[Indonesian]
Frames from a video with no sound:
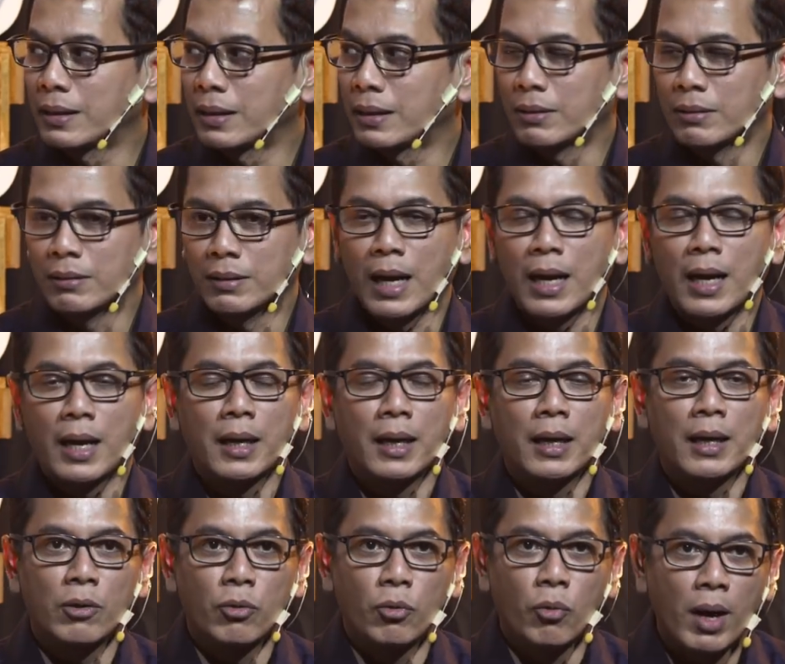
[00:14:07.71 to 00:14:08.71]
gitu nah
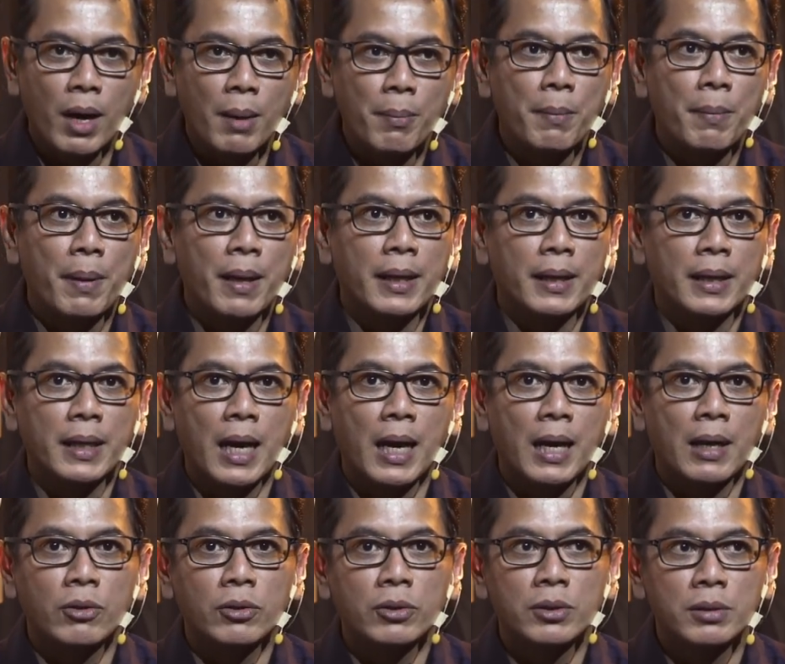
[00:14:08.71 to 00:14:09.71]
yang kedua memang kita
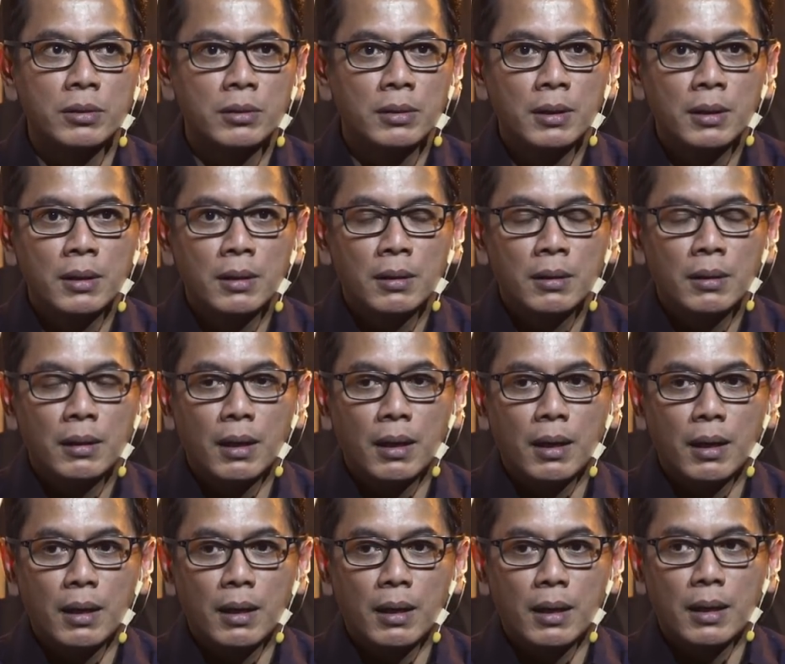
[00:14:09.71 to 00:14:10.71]
harus
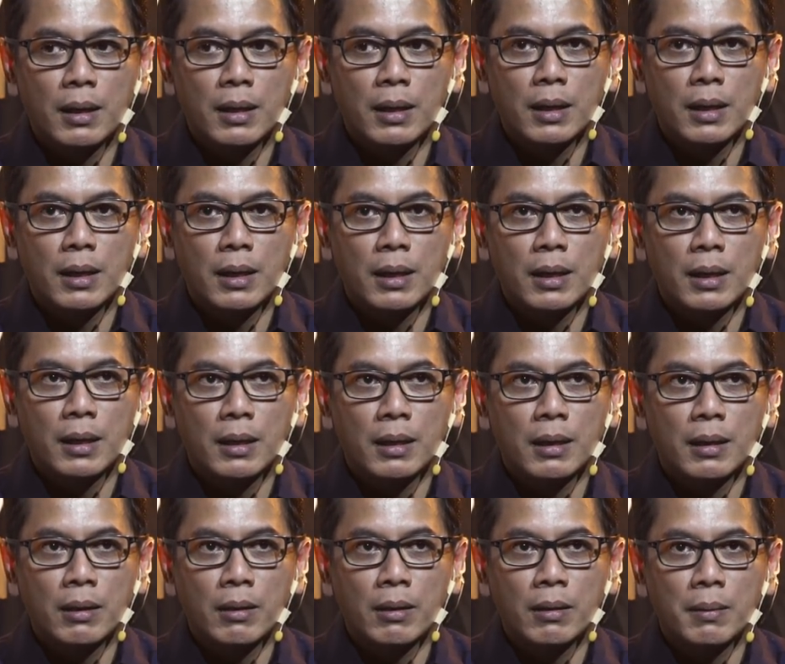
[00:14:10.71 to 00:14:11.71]
uh, uh, uh,
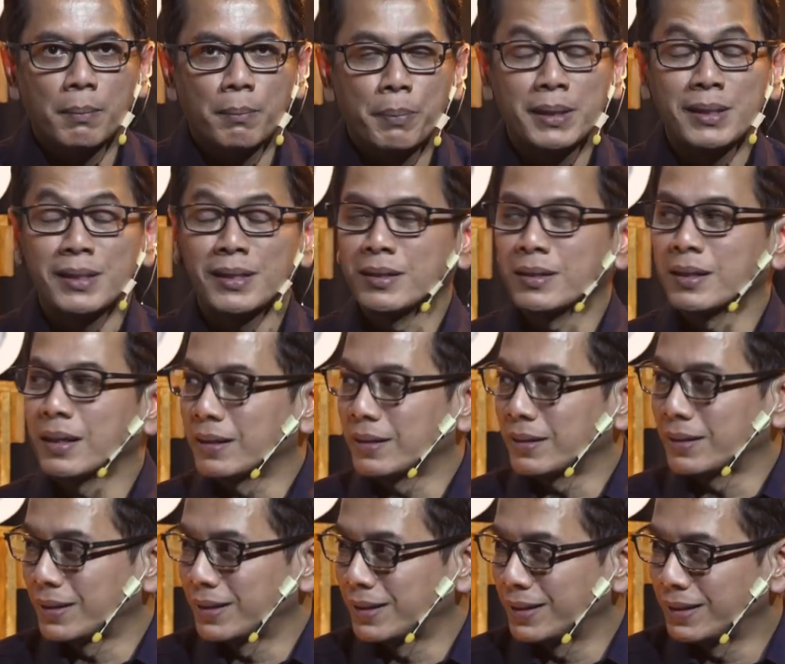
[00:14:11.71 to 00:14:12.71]
uh,
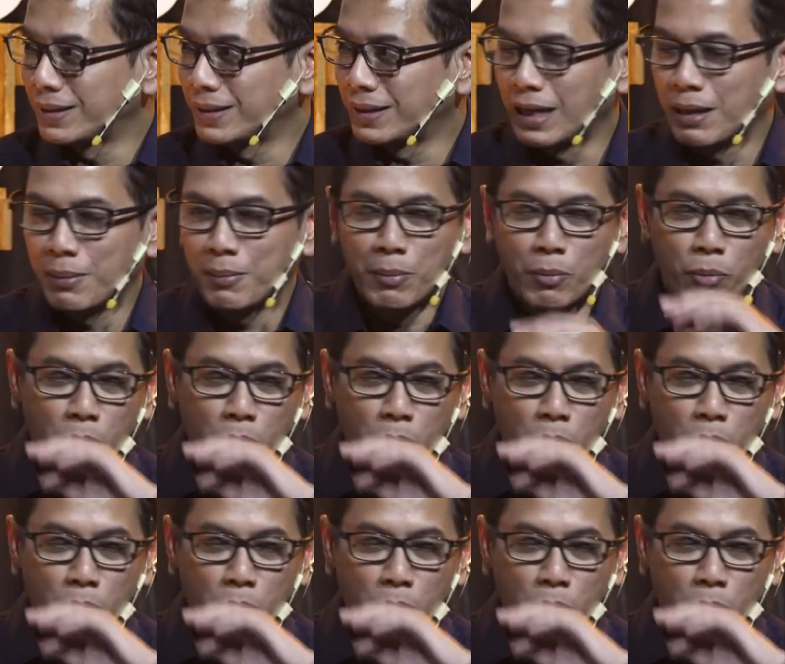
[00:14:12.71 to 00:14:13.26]
persistence dalam okay.